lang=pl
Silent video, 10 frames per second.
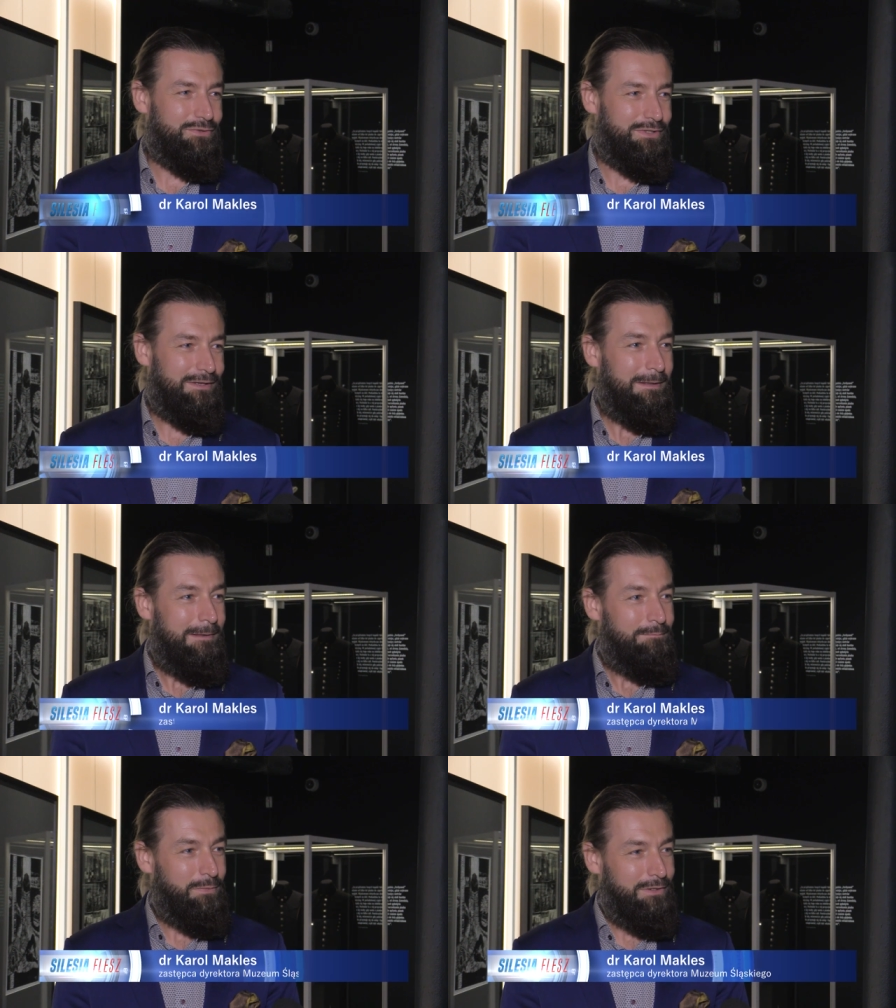Można
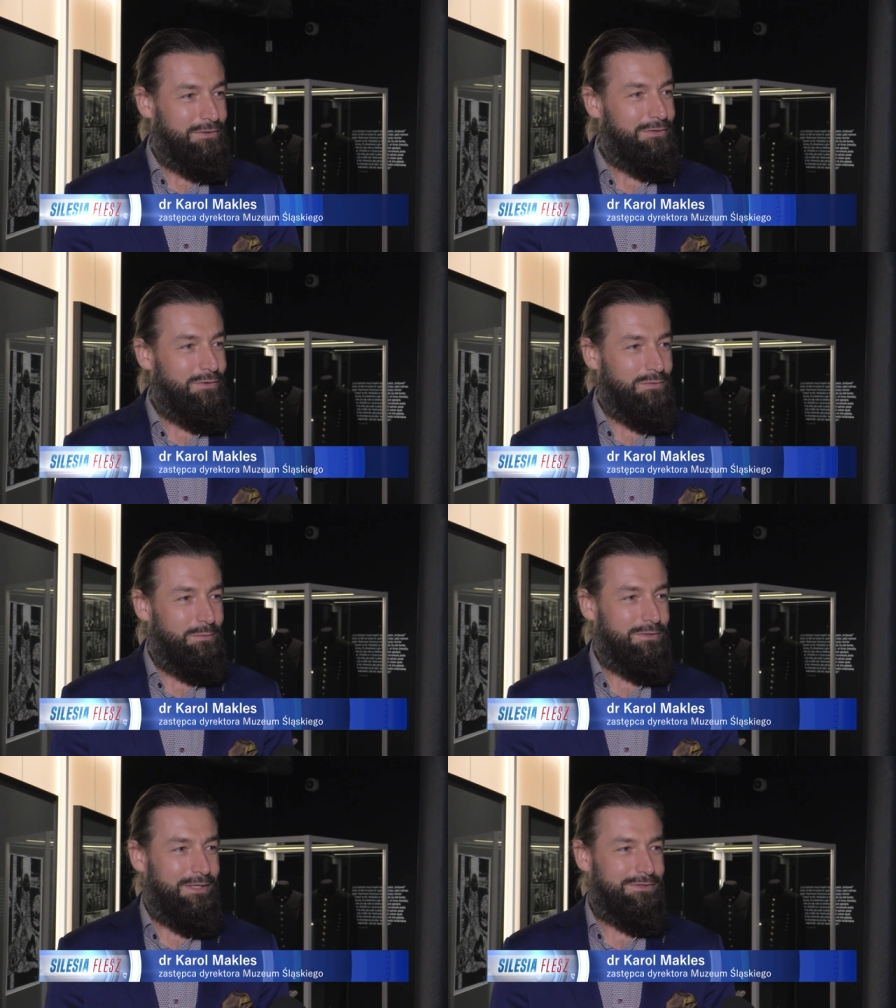nie tylko
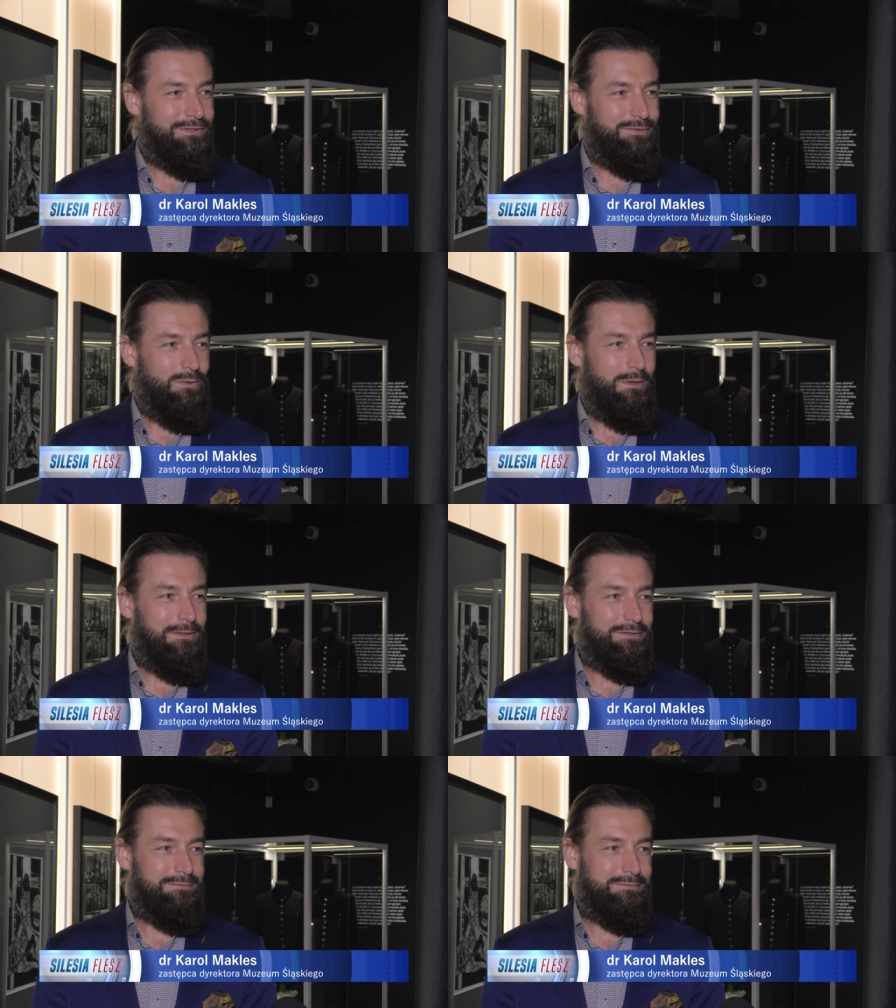spotkać się z
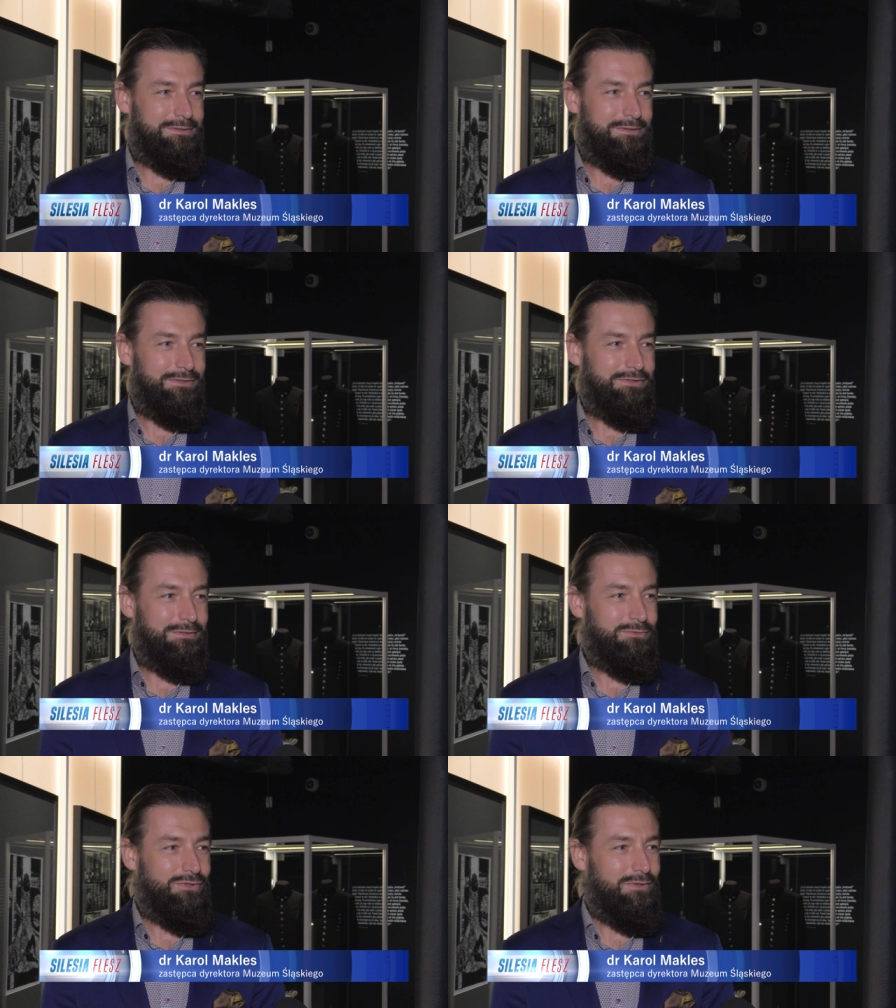kopalnią i z
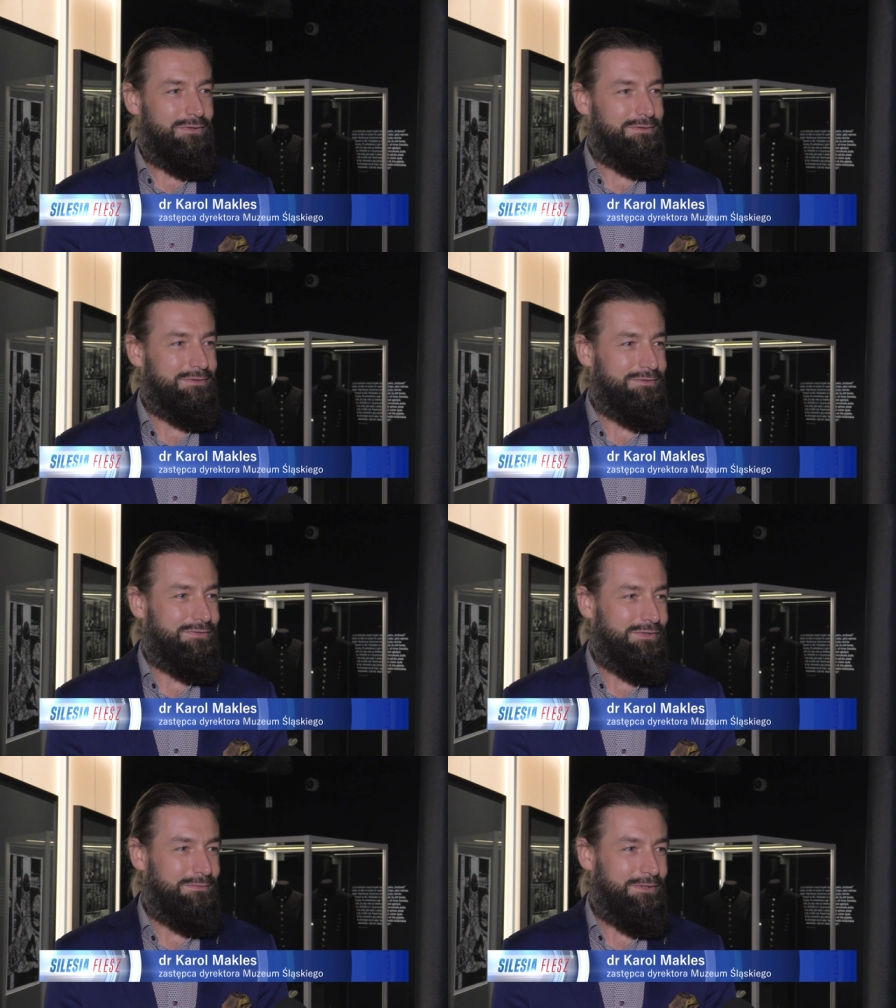tym, co y,
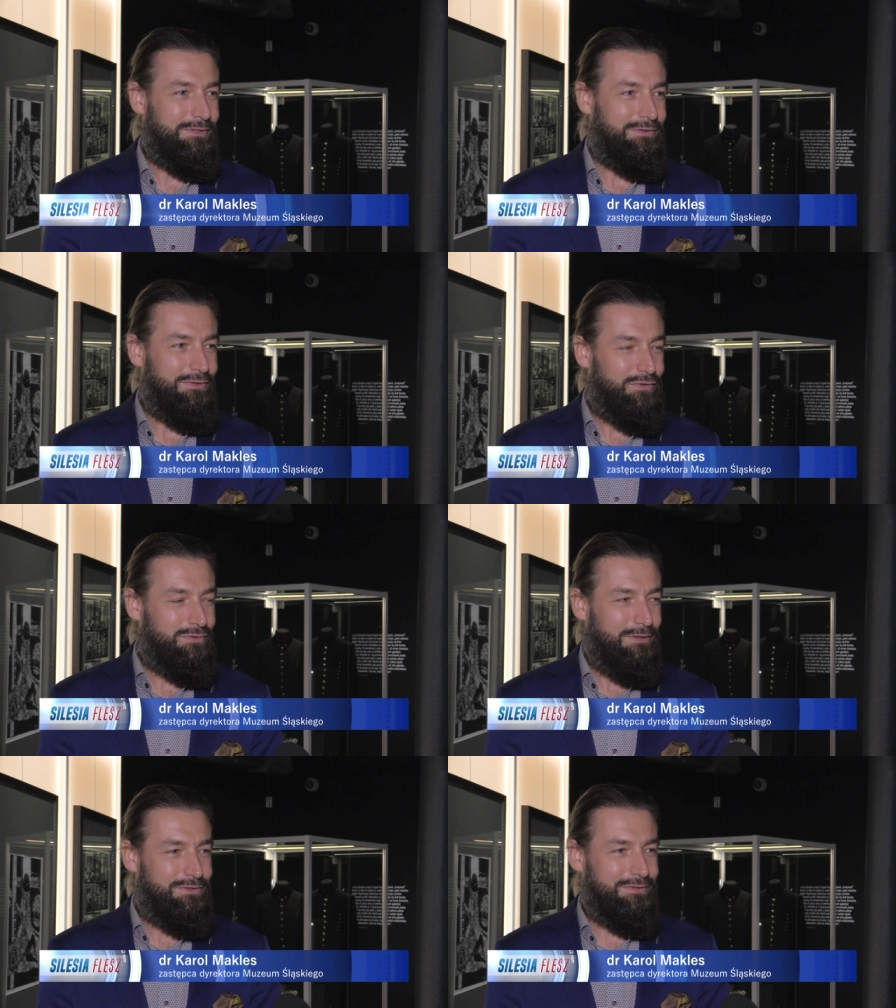sobie
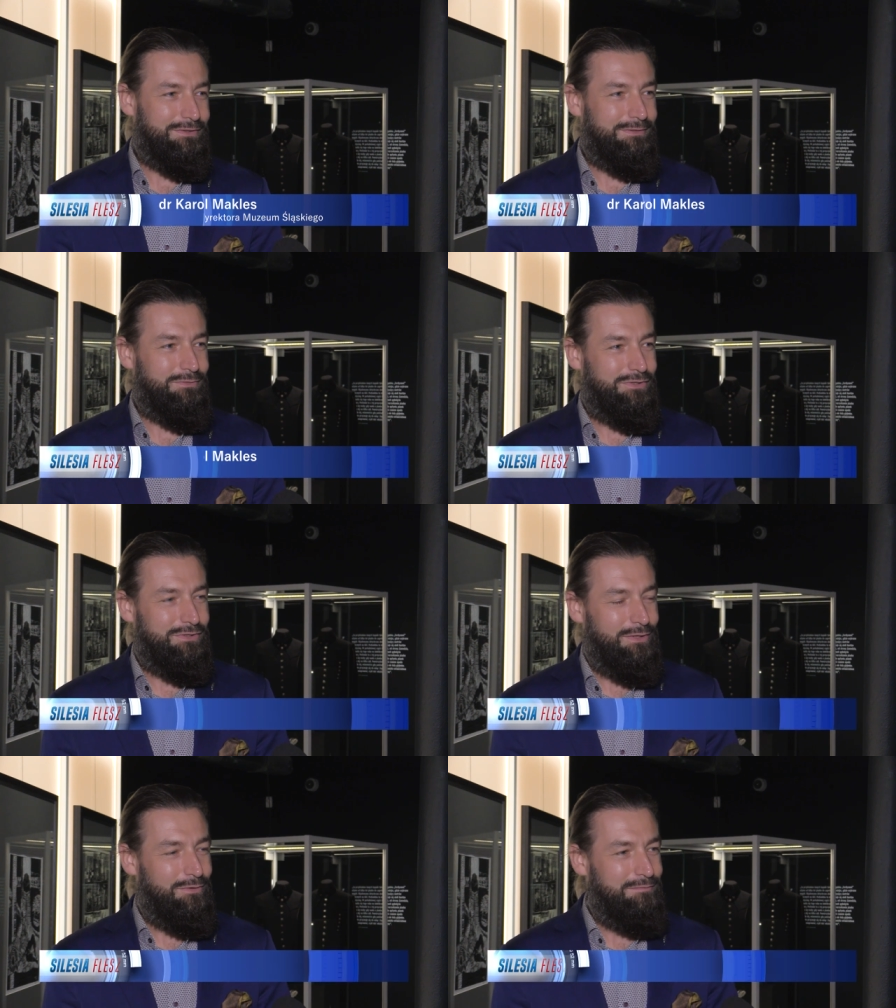niosła, czyli z tym, co
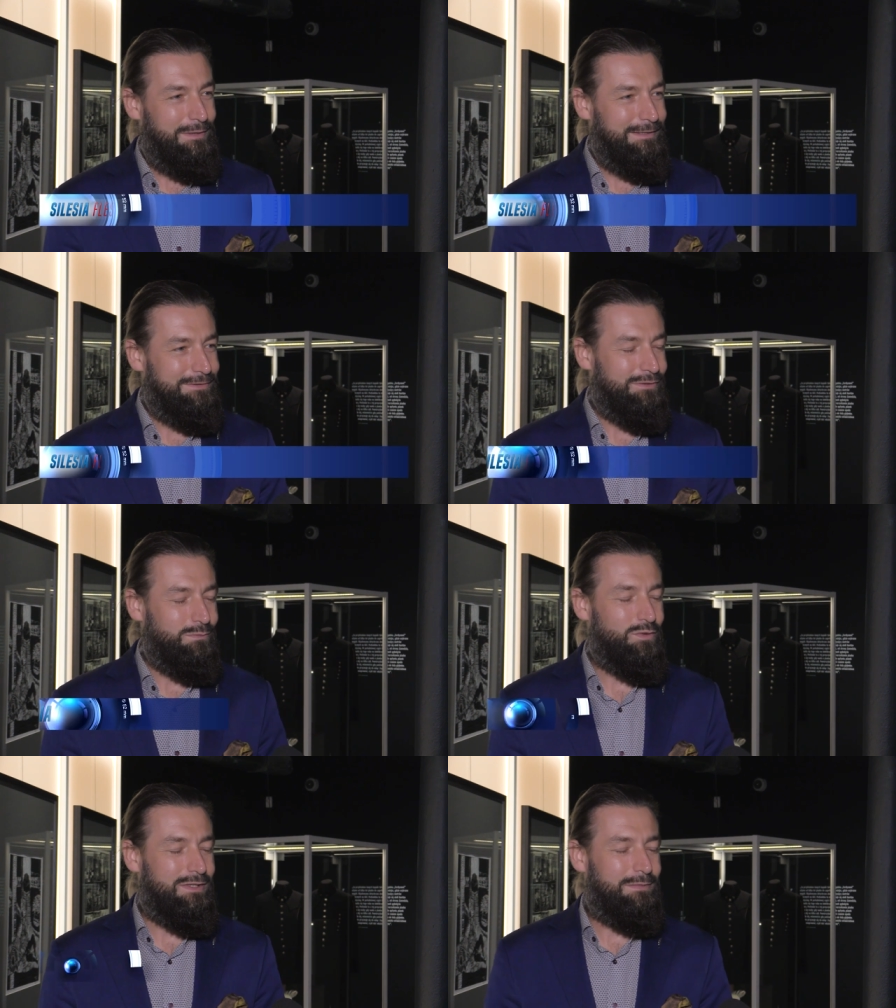się działo w pracy i
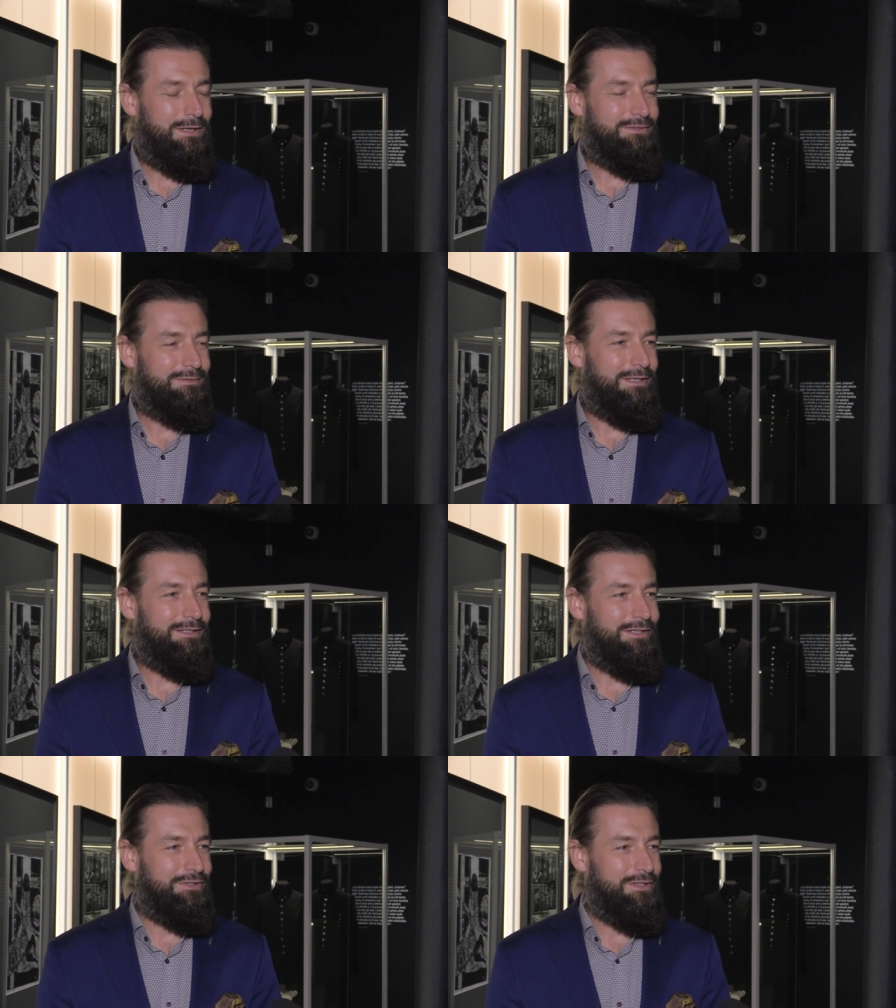poza pracą,
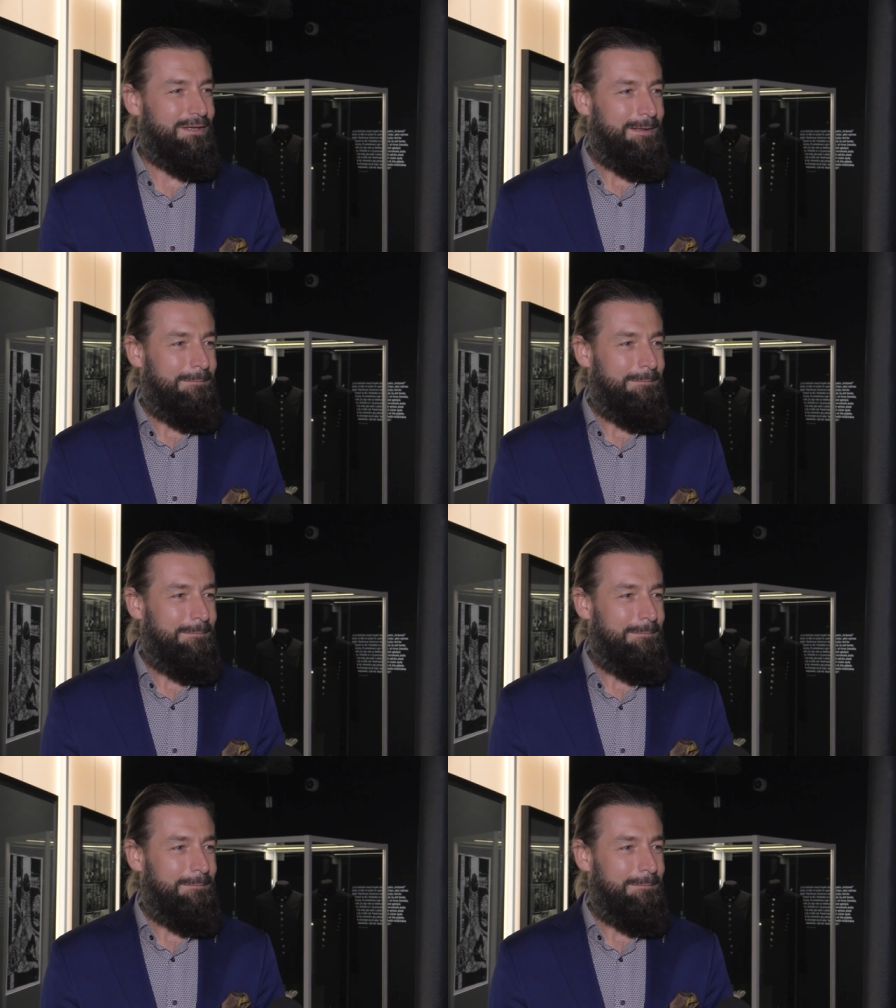ale także,